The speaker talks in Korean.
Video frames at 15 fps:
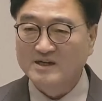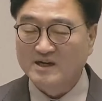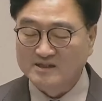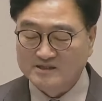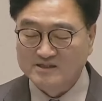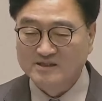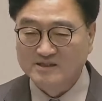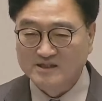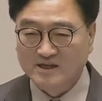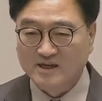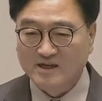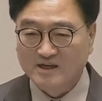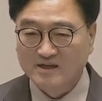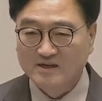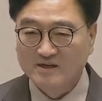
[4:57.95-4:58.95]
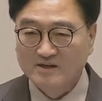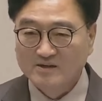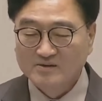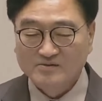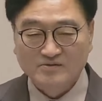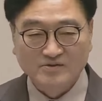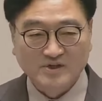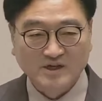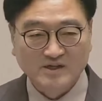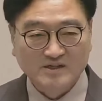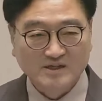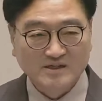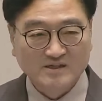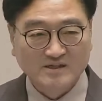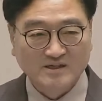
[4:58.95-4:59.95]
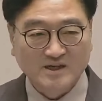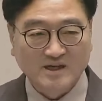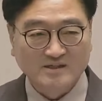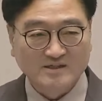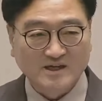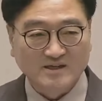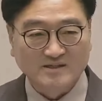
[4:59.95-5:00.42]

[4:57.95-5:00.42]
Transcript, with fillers: 하시는데 국회의장은 그렇게 하지